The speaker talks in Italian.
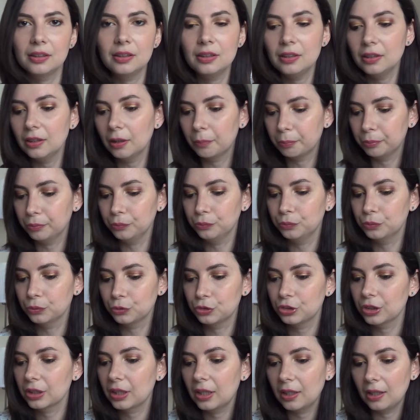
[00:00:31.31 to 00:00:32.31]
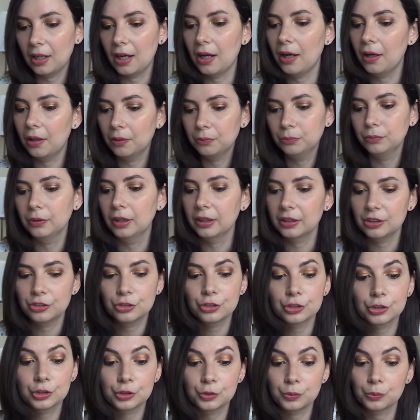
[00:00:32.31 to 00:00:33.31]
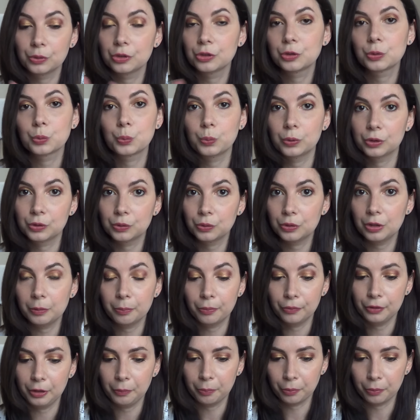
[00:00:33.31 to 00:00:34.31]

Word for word: chi appunto cercherà una recensione su questo tipo di